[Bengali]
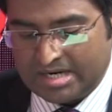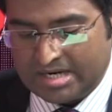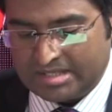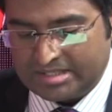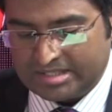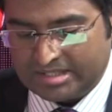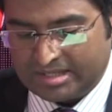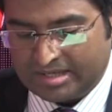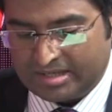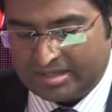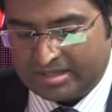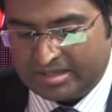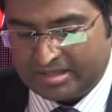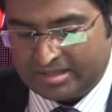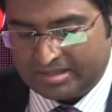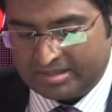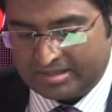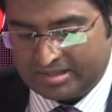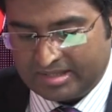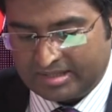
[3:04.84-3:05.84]

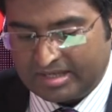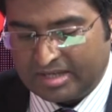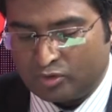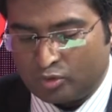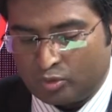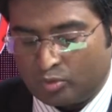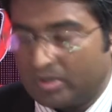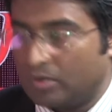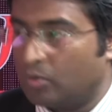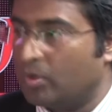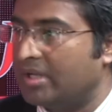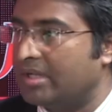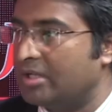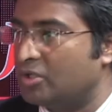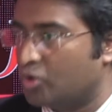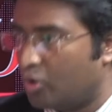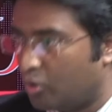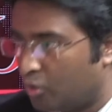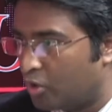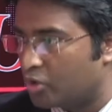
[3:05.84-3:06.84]
সেটাকে কেন্দ্র করে কয়েকটি
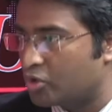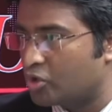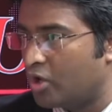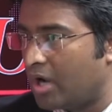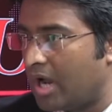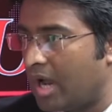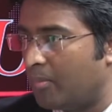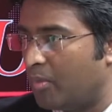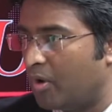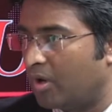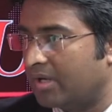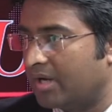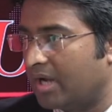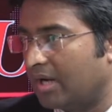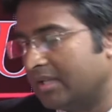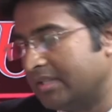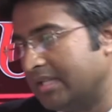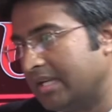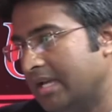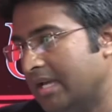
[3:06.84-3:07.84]
সংঘর্ষ এবং
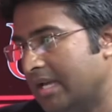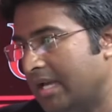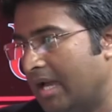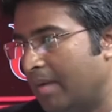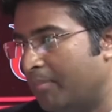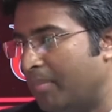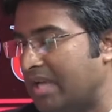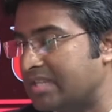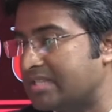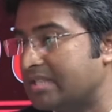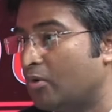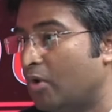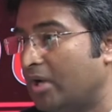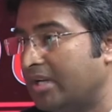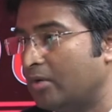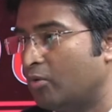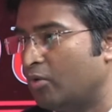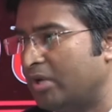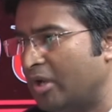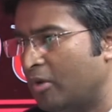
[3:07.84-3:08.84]
ঢাকাতে বাসে
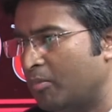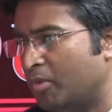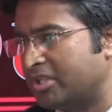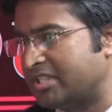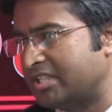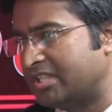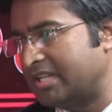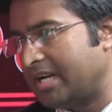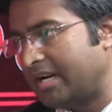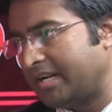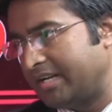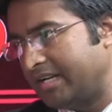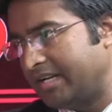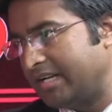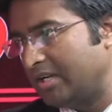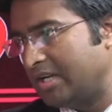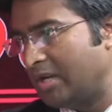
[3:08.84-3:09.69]
কয়েকটি কেউ বলছে সাতটি কেউ